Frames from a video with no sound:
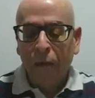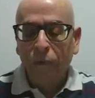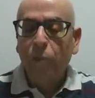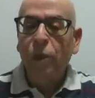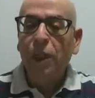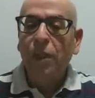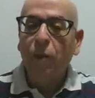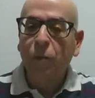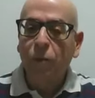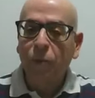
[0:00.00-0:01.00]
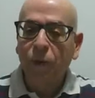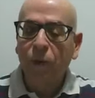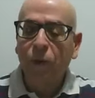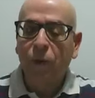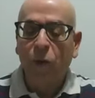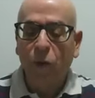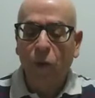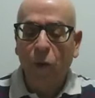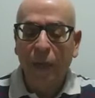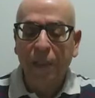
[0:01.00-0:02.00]
Vamos então
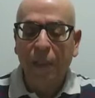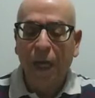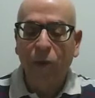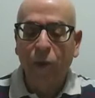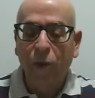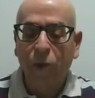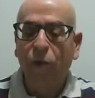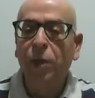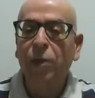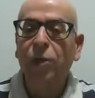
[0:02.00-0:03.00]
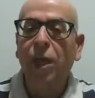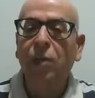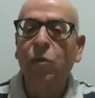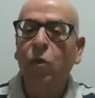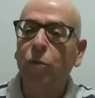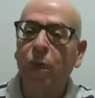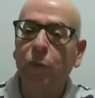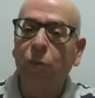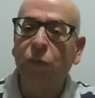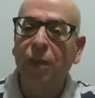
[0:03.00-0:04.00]
começar o nosso evangelho, como
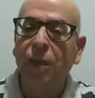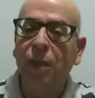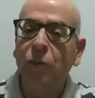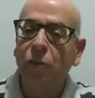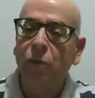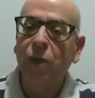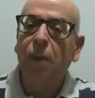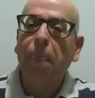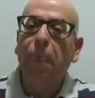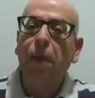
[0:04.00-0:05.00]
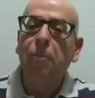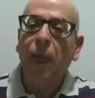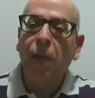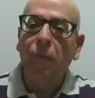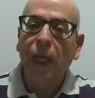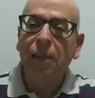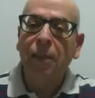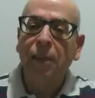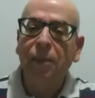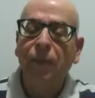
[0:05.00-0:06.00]
sempre fazemos, pela
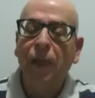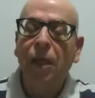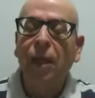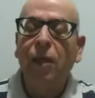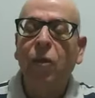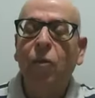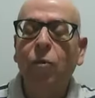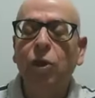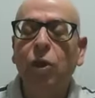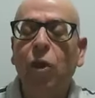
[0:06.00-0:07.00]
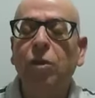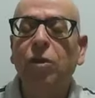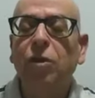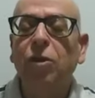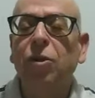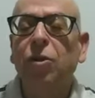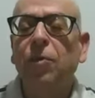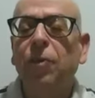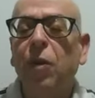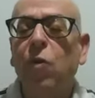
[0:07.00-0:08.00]
prece, onde nós
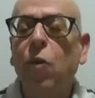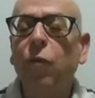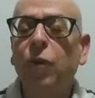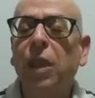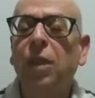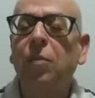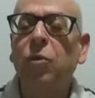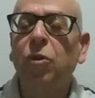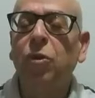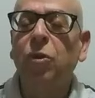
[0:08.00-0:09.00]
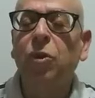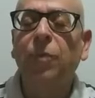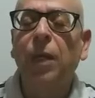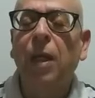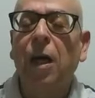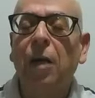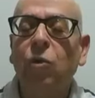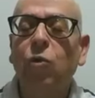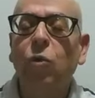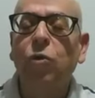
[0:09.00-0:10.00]
Convidamos a
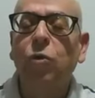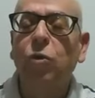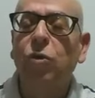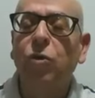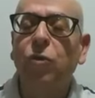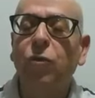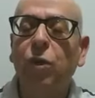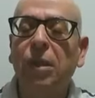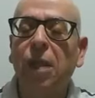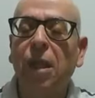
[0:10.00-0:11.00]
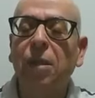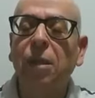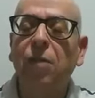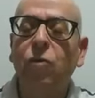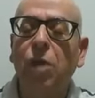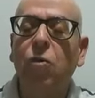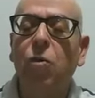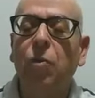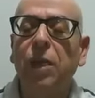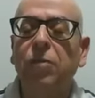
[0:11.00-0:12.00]
todos vocês que nos
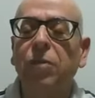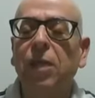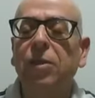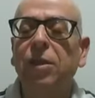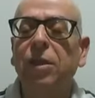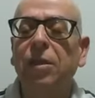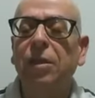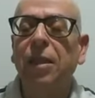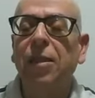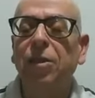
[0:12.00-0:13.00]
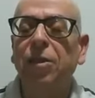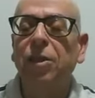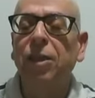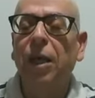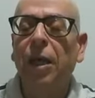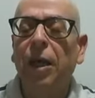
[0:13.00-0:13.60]
acompanham neste instante